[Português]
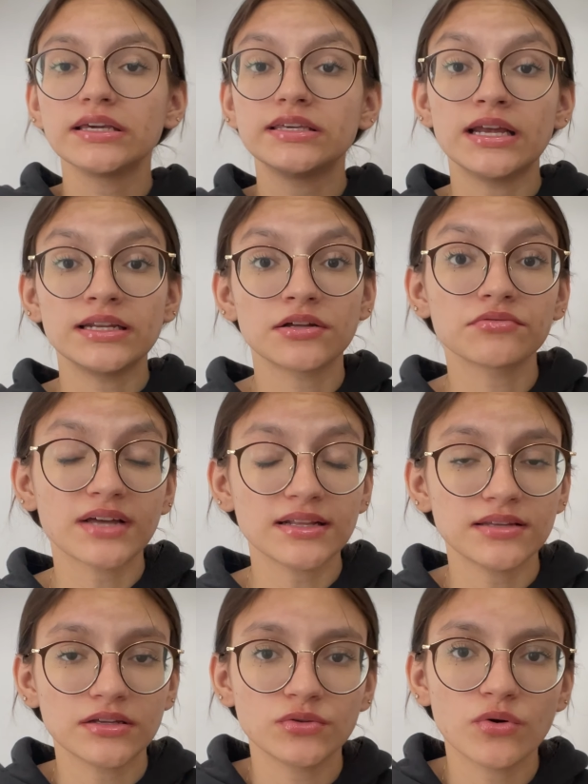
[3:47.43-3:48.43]
que ele não tá
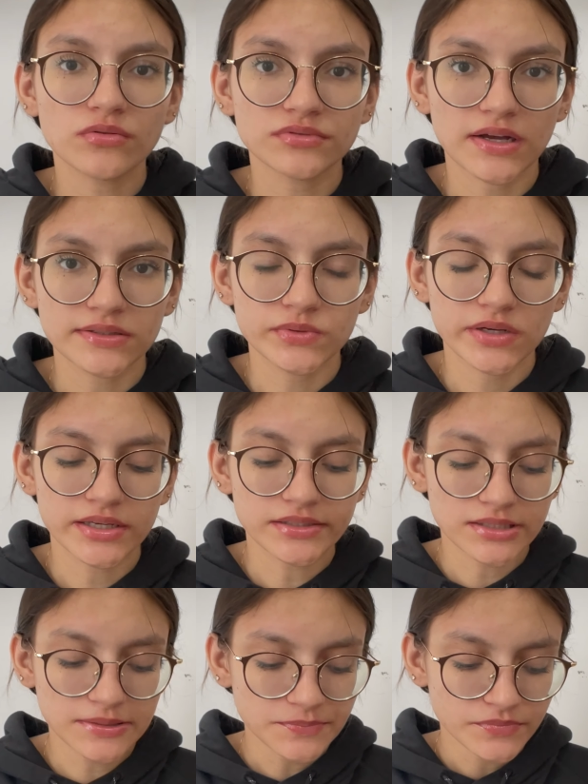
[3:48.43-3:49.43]
tendo contato
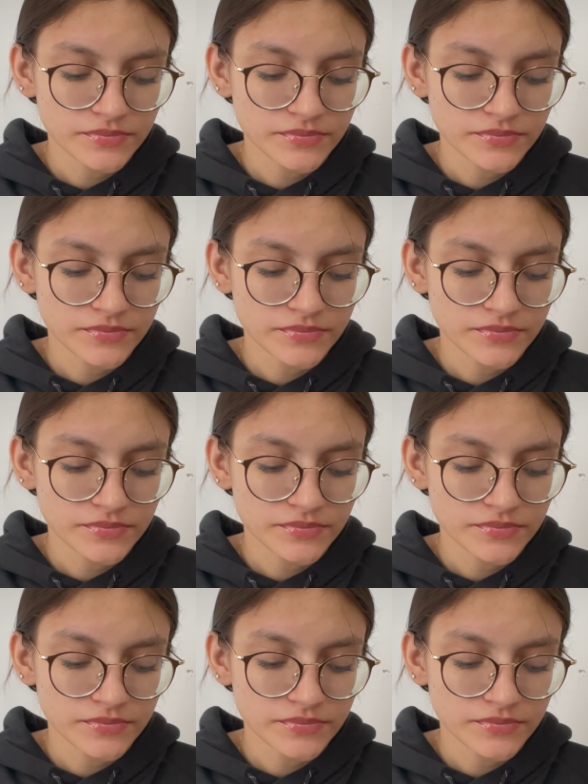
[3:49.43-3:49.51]
ainda.